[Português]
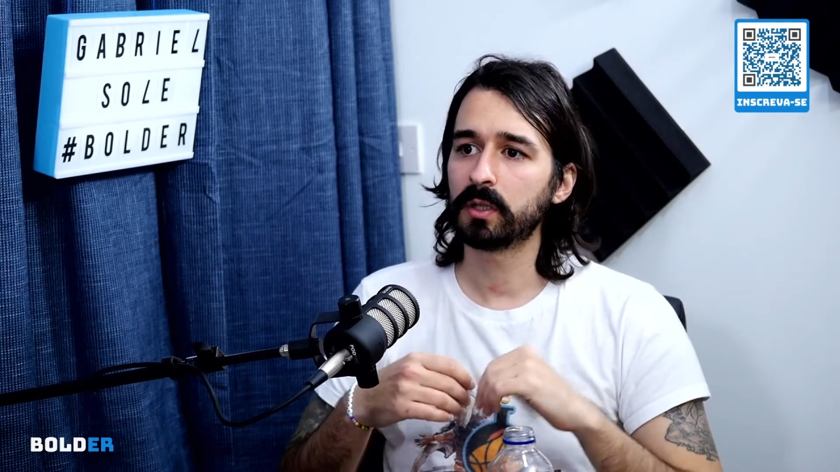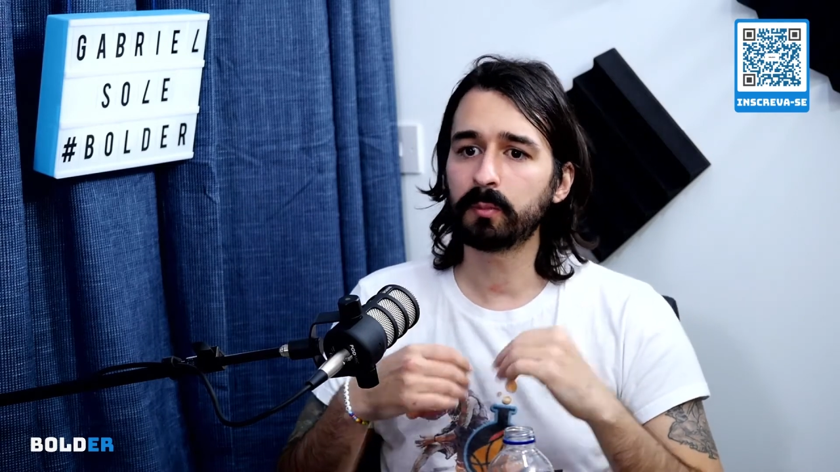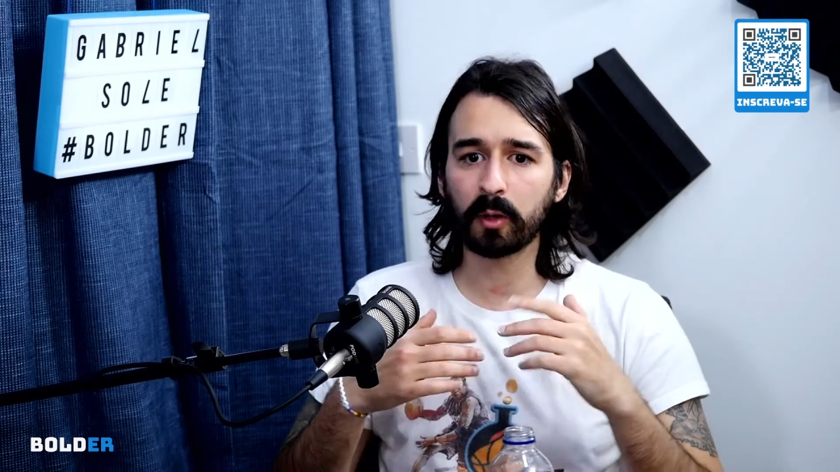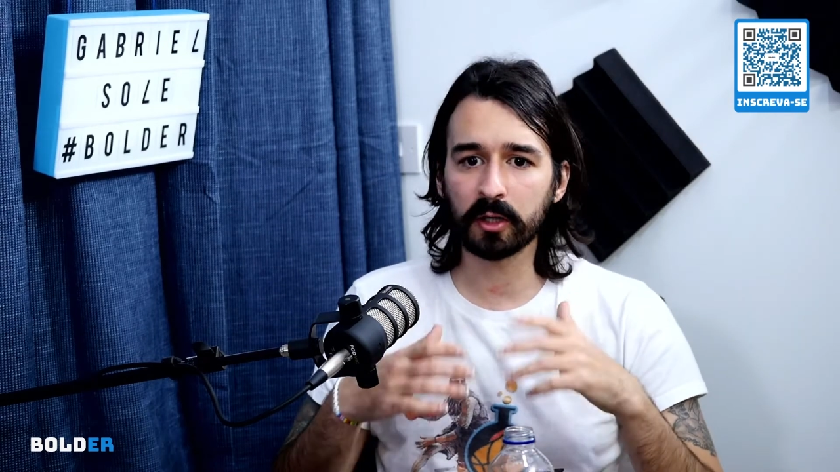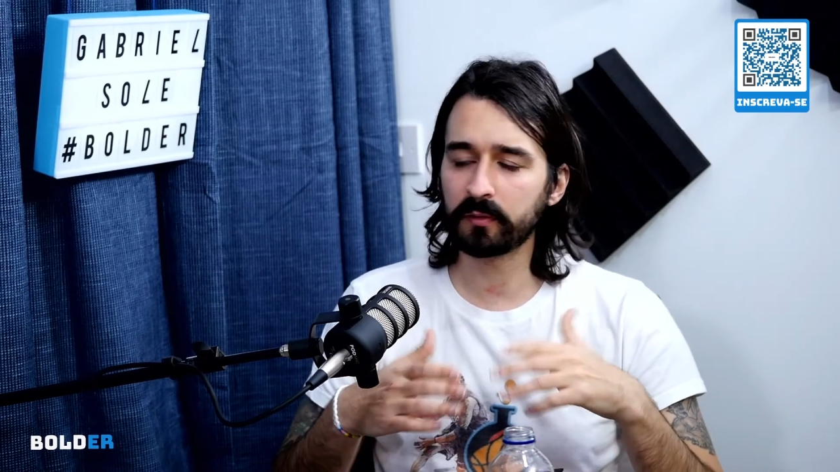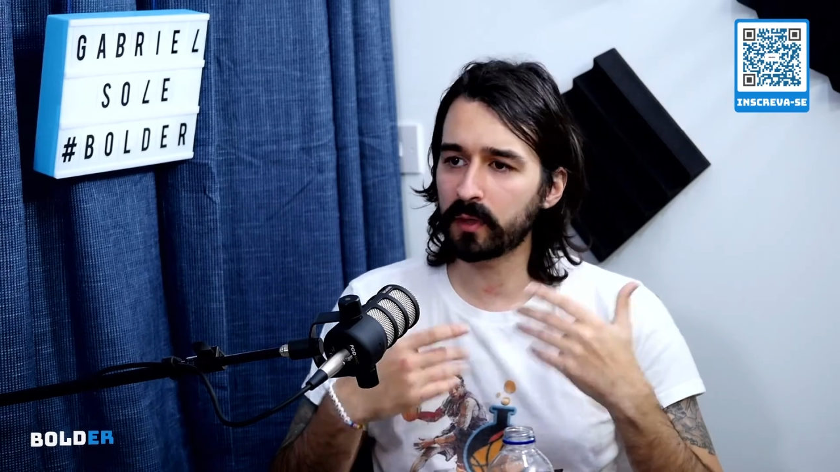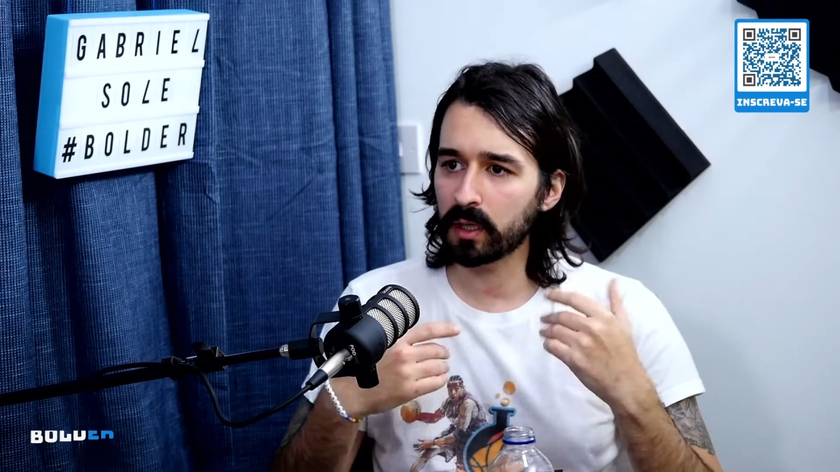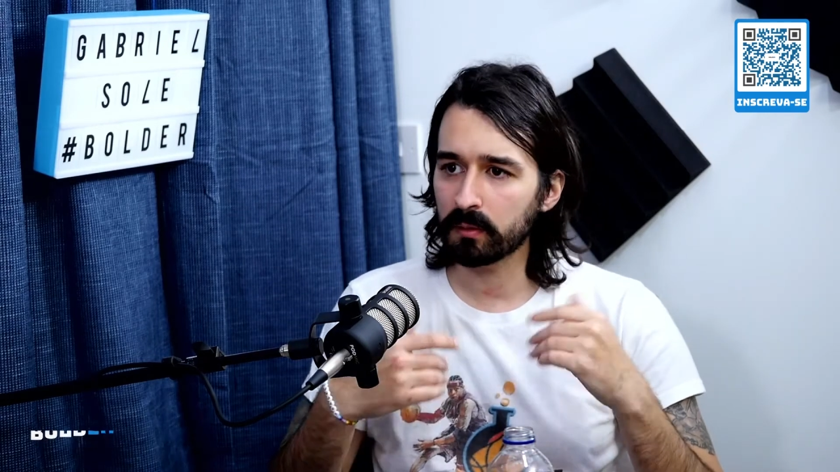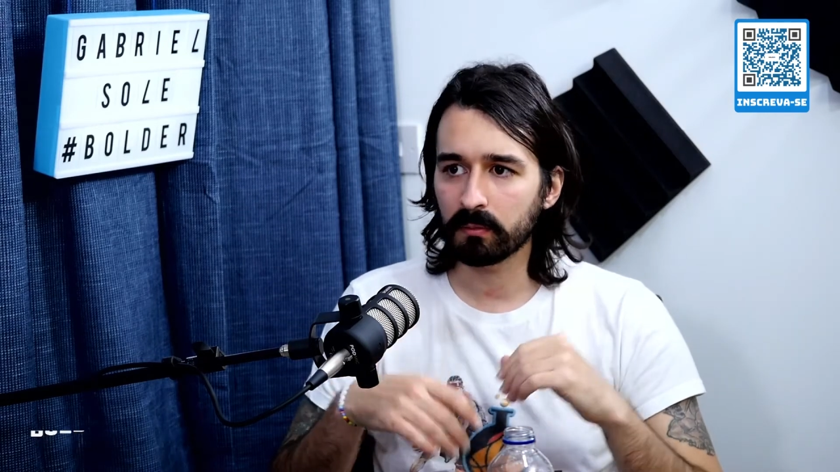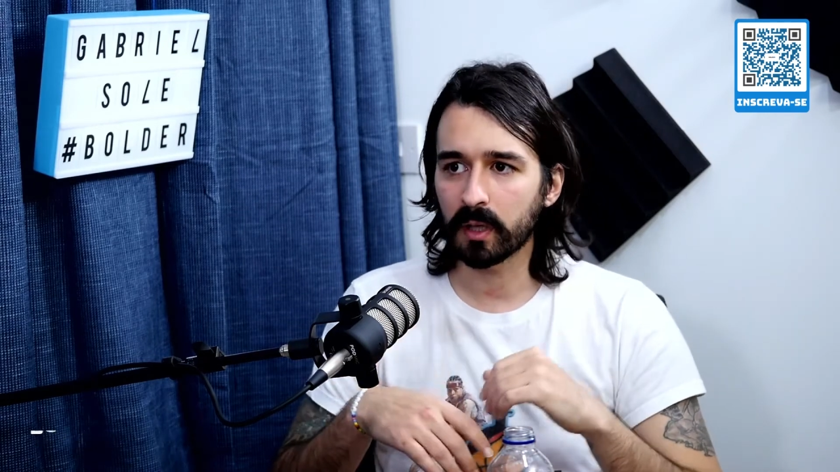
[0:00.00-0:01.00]
pode,
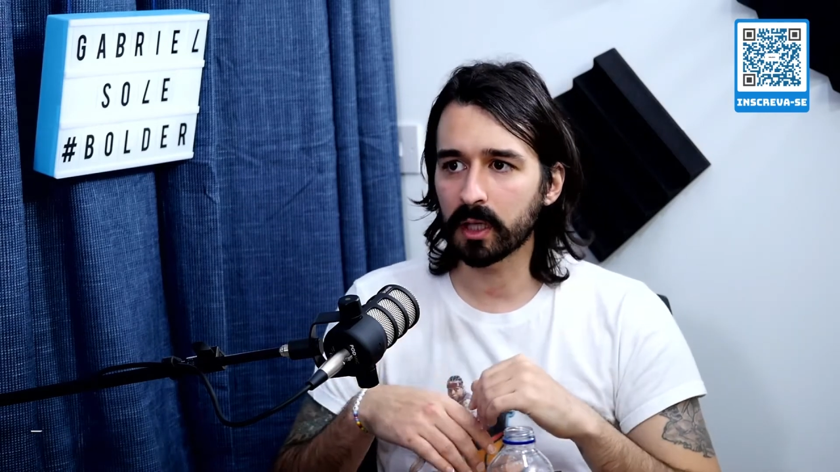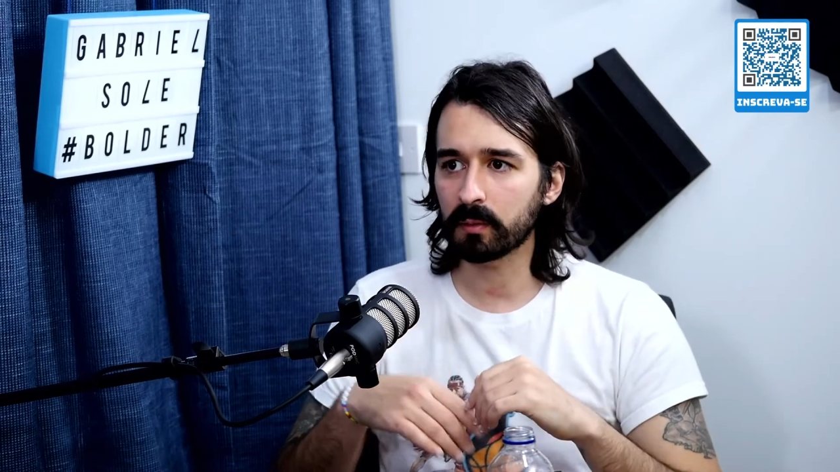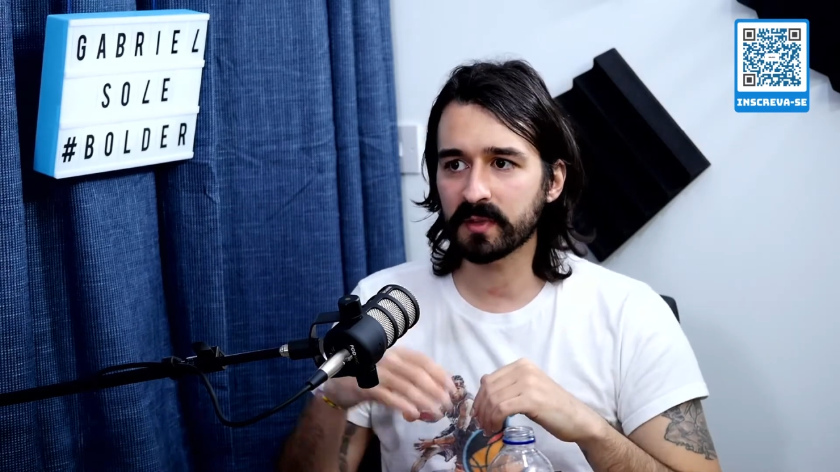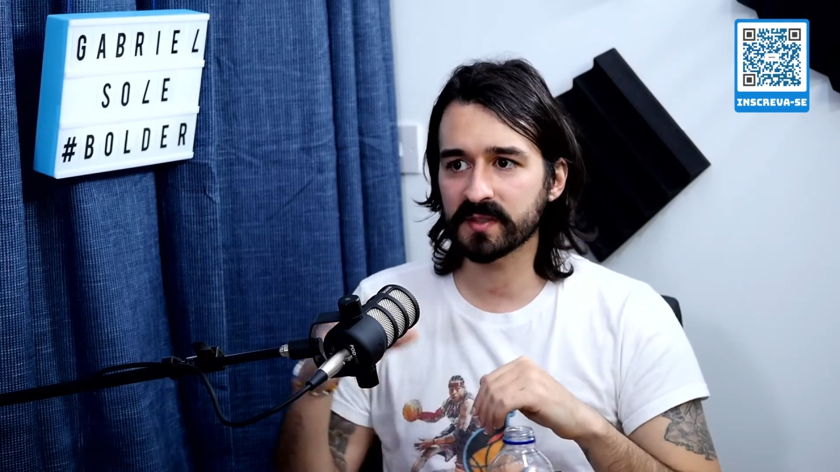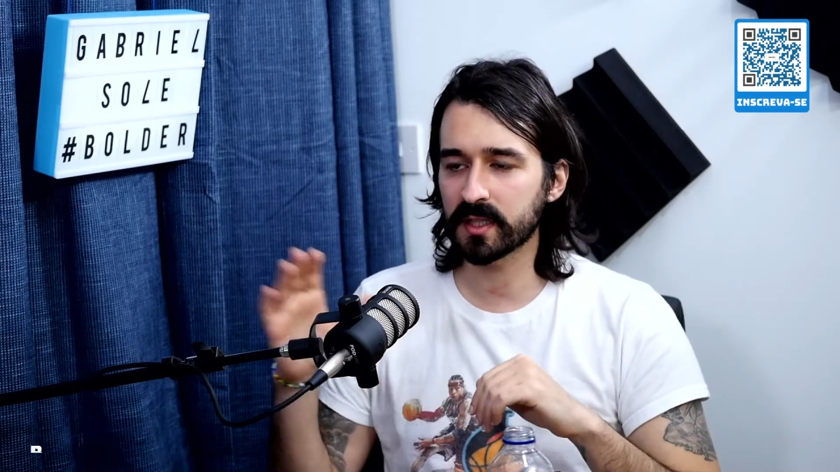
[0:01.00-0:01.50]
vem. Era umas